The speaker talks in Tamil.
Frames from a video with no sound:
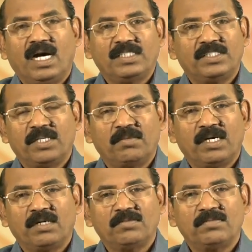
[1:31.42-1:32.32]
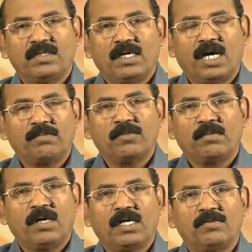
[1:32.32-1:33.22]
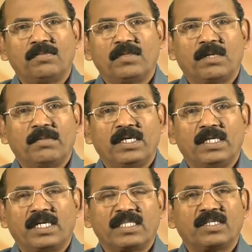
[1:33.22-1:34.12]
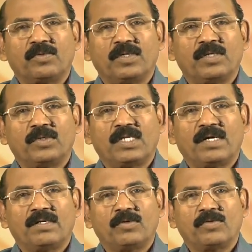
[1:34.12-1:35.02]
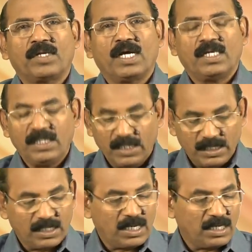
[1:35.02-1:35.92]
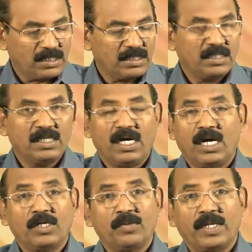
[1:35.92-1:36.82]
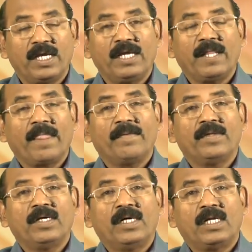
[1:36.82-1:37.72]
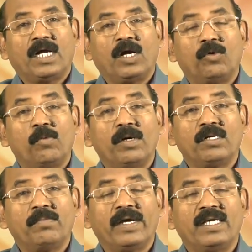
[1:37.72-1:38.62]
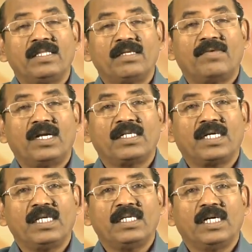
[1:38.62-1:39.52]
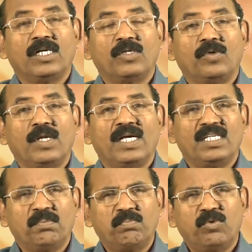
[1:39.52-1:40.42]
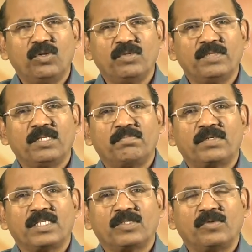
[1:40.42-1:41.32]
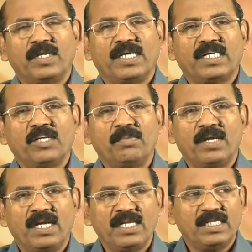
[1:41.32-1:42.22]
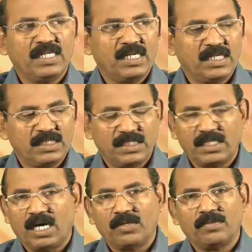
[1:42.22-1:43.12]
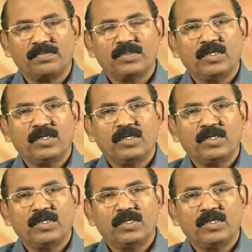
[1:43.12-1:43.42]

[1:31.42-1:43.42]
ஆச்சரியமாகவும் அற்புதமாகவும் நம்மை நடத்தக்கூடிய ஒன்றா ஒருவராக இருக்கிறார் ஆண்டவரே நாங்கள் உமக்கு பயந்த வாழ்க்கை எங்களுக்குள்ள எப்பொழுதும் இருப்பதற்குரிய கிருபைகளை நீர் எங்களுக்கு தாரும்